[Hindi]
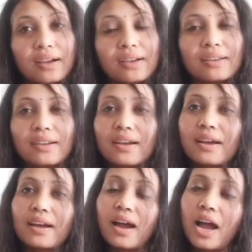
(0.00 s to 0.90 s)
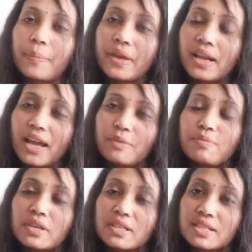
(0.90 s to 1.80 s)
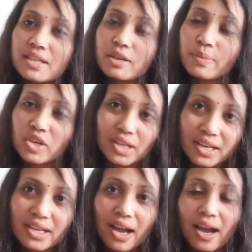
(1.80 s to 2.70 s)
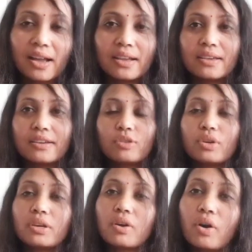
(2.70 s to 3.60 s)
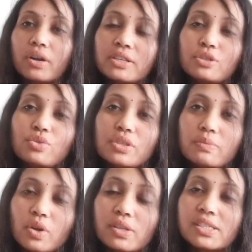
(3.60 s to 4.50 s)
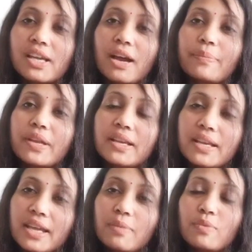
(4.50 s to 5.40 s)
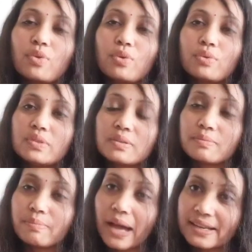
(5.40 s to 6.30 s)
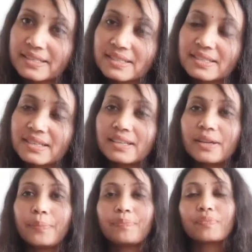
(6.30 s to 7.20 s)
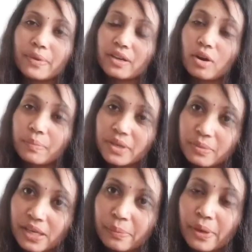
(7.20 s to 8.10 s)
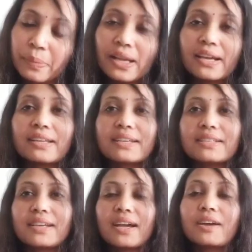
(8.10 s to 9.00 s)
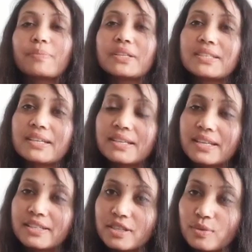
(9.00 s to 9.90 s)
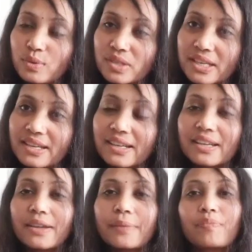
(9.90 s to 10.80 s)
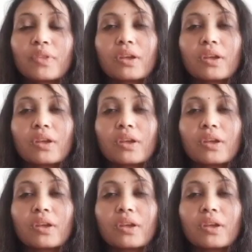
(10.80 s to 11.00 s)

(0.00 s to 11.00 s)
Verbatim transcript: अगर आपके लाइफ में किसी तरह की परेशानी आ रही है तो अकॉर्डिंग टू न्यूमरोलॉजी अपने नेम को बैलेंस करें अपने कॉम्पिटेबल नंबर पे लेकर के जाएं अपने सिग्नेचर को सही करें